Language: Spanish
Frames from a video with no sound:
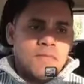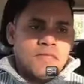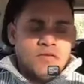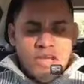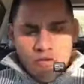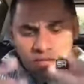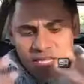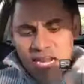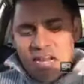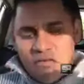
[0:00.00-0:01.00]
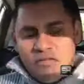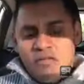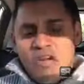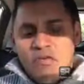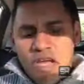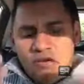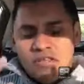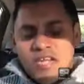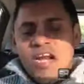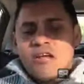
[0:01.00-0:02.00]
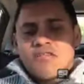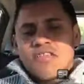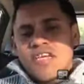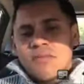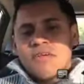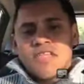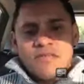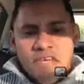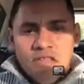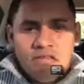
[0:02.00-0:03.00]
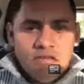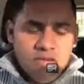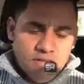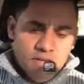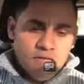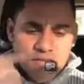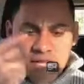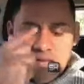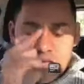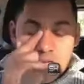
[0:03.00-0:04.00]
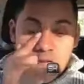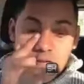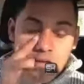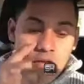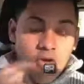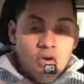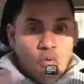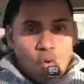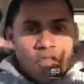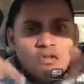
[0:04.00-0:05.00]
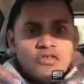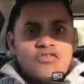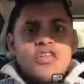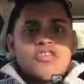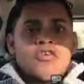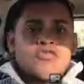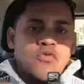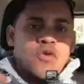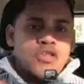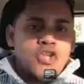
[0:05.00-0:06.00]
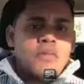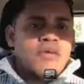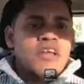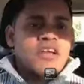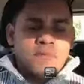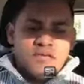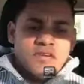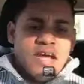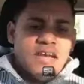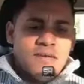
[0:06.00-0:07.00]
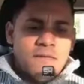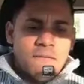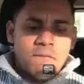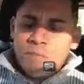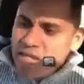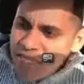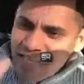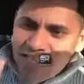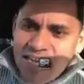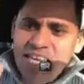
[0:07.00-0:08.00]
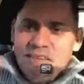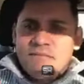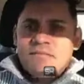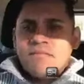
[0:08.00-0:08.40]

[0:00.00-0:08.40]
te voy a contar algo, o le voy a contar algo a usted que me está viendo o me está escuchando. Cuando nosotros, o cuando yo me vine en lo personal, venía en tren.